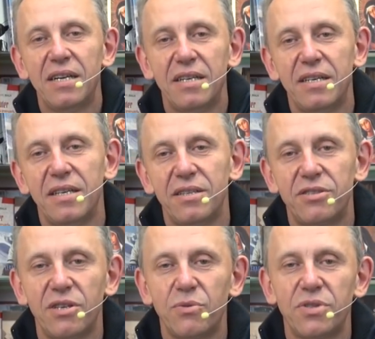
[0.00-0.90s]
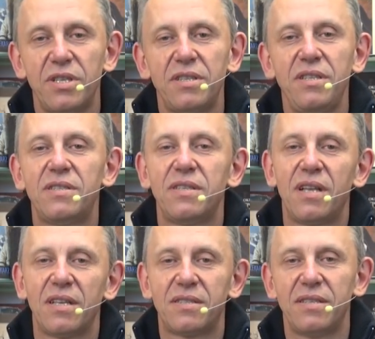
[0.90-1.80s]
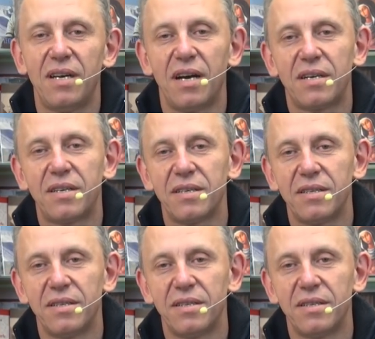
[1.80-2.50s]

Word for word: e, że urzędnicy tacy jak